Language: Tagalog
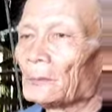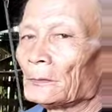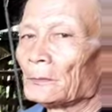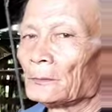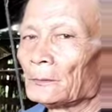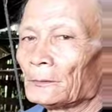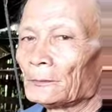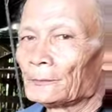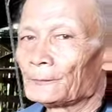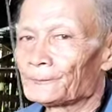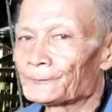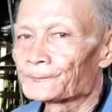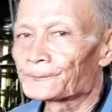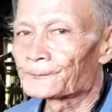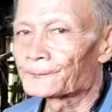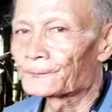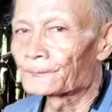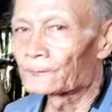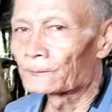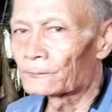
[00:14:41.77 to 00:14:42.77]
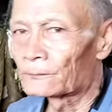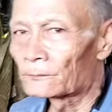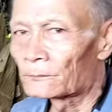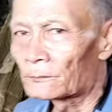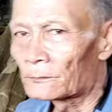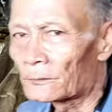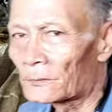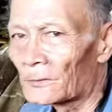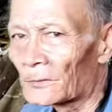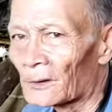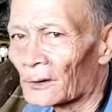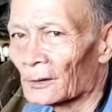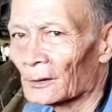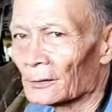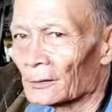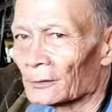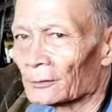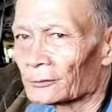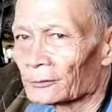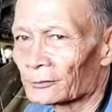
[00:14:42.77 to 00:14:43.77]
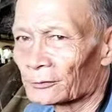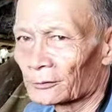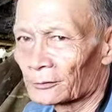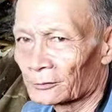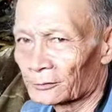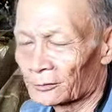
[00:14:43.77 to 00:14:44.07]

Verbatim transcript: Nya, dili na may magdugay tay kay hapon na.